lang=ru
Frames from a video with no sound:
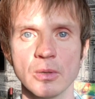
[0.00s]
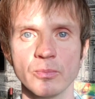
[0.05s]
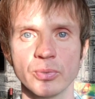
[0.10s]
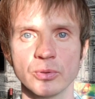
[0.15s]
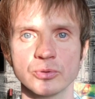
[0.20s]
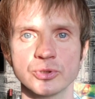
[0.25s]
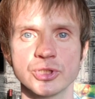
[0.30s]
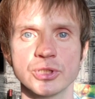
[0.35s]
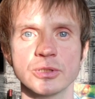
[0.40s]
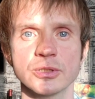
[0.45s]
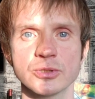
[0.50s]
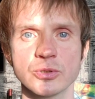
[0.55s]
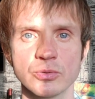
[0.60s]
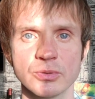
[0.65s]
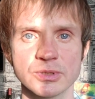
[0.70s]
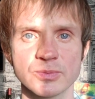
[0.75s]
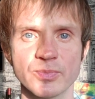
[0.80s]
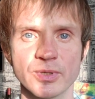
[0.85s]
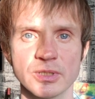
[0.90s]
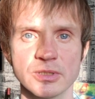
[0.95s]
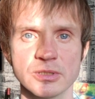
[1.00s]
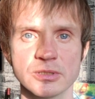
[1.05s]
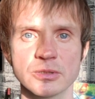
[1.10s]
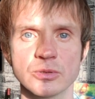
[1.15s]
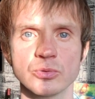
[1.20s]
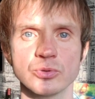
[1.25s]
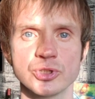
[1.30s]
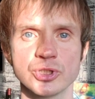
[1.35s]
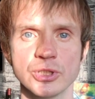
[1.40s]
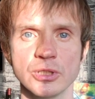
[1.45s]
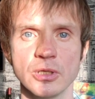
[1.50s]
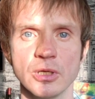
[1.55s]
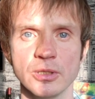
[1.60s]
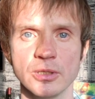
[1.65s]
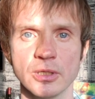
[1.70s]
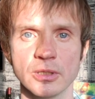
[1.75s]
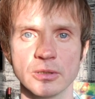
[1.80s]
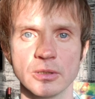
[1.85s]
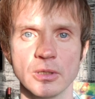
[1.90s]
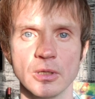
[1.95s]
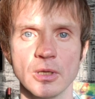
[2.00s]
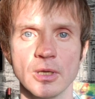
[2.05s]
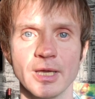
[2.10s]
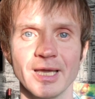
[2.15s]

получилось ли у вас пройти случай или нет.